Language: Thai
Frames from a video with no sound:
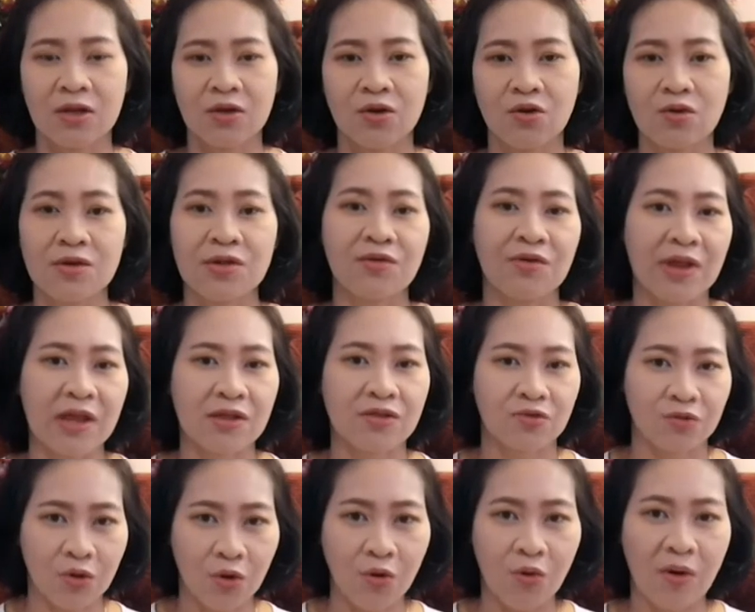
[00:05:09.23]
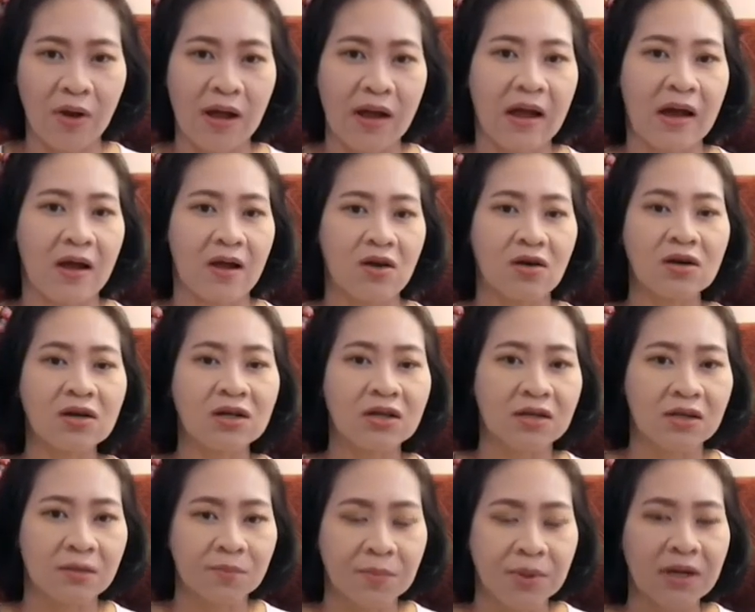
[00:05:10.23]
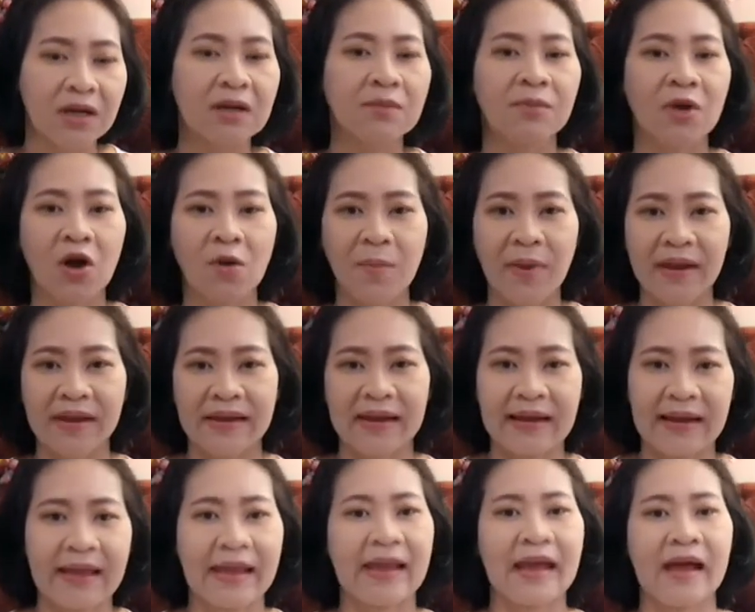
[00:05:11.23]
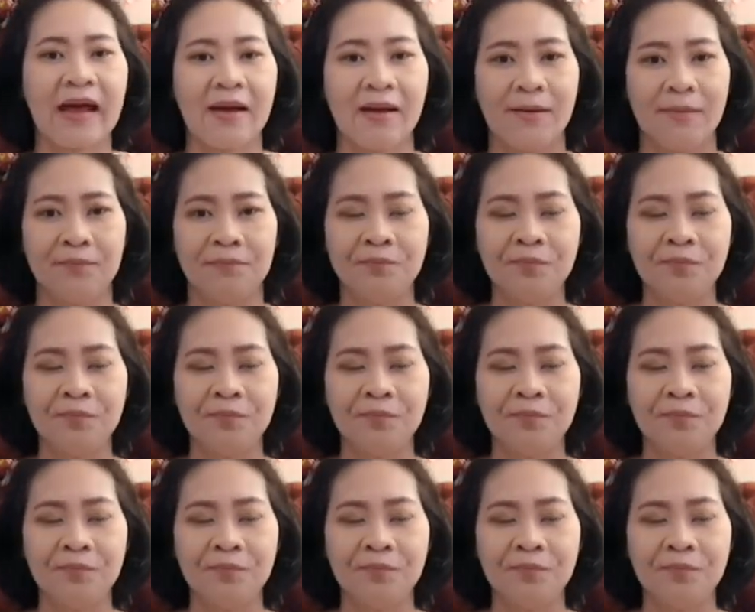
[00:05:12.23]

ยกเสาเอกเสาโทอะค่ะก็คือเพิ่มเข้าไปในรายการ